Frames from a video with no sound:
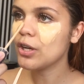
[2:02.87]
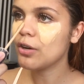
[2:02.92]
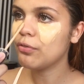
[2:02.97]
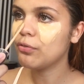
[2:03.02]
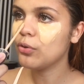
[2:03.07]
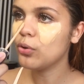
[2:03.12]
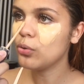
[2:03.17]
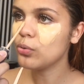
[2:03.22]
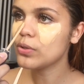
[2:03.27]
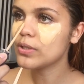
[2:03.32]
já
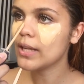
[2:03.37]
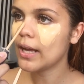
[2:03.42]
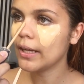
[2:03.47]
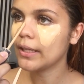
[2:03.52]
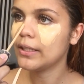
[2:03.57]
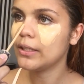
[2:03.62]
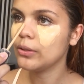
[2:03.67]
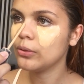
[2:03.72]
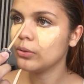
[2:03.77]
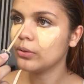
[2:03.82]
vou usar
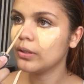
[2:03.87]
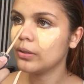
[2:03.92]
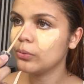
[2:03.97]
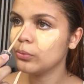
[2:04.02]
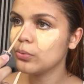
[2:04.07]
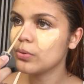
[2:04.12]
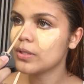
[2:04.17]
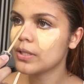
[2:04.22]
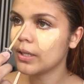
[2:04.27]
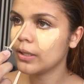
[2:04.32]
aqui no,
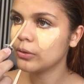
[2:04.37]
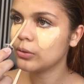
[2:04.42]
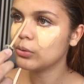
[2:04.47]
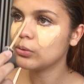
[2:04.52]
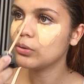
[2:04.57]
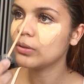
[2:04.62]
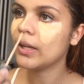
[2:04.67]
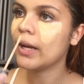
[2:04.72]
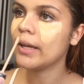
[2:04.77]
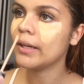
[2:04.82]
no centro
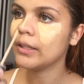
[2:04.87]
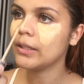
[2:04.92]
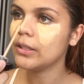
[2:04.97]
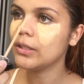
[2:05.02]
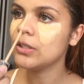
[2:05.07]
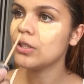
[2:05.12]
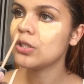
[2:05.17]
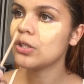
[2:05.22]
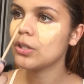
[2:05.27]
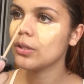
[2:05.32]
do
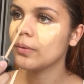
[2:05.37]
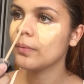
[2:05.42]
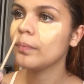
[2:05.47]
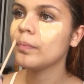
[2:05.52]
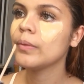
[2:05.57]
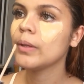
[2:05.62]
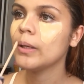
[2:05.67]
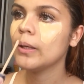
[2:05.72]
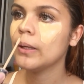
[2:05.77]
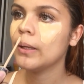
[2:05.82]
nariz,
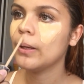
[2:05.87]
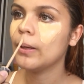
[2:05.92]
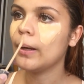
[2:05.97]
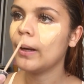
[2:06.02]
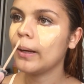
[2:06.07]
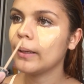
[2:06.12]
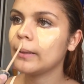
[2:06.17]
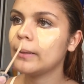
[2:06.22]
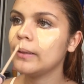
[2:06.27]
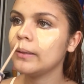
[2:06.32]

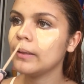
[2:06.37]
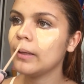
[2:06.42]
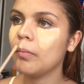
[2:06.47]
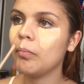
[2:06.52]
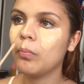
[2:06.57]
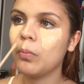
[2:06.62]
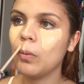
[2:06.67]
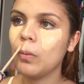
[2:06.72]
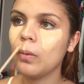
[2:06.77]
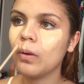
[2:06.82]
aqui na
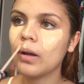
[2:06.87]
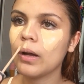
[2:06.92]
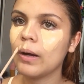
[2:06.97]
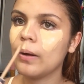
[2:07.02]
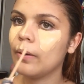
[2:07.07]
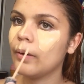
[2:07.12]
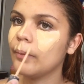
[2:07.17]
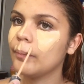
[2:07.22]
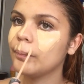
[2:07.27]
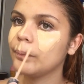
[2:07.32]

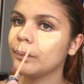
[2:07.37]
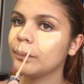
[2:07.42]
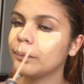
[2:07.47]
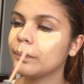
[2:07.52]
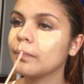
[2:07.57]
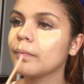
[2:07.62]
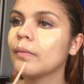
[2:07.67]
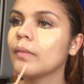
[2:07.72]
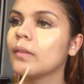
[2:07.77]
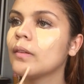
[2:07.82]
boca, ó.
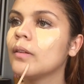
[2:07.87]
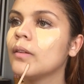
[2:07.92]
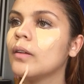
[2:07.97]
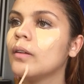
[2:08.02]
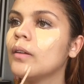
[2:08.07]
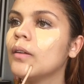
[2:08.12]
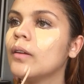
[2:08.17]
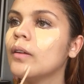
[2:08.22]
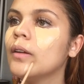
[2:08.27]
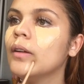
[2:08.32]

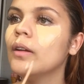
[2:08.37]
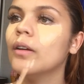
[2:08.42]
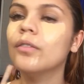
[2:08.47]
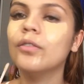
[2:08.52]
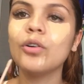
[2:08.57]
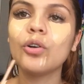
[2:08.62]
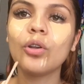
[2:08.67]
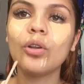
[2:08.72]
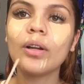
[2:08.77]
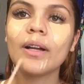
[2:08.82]

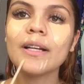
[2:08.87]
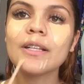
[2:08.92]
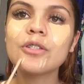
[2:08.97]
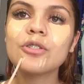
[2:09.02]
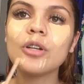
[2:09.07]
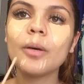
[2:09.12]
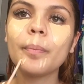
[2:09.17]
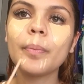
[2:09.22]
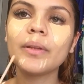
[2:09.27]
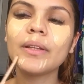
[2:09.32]
Vou colocar
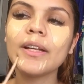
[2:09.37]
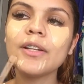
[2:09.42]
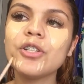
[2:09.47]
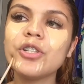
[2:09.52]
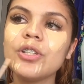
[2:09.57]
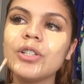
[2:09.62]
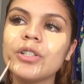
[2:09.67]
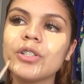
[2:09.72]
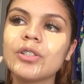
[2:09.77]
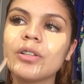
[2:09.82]
só
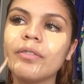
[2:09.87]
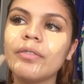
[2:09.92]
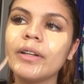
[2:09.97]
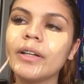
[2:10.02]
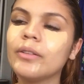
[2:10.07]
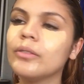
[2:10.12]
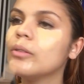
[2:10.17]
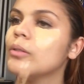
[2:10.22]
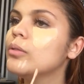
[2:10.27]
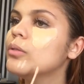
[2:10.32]
pitadinhas, tá
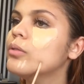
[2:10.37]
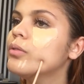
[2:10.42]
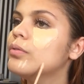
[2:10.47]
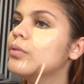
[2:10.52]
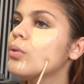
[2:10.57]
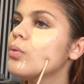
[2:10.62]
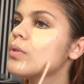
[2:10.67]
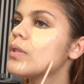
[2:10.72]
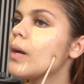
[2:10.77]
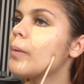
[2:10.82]
vendo? Não
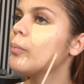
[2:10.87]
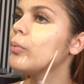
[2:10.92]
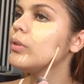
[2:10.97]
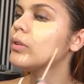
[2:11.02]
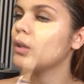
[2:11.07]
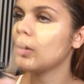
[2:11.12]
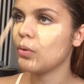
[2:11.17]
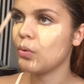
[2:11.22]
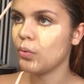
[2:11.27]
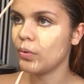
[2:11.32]
vou usar
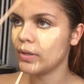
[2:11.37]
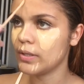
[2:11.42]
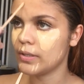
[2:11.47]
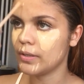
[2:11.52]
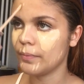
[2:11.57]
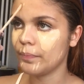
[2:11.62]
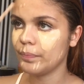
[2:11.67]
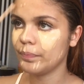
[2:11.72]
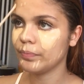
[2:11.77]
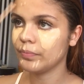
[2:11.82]
muita coisa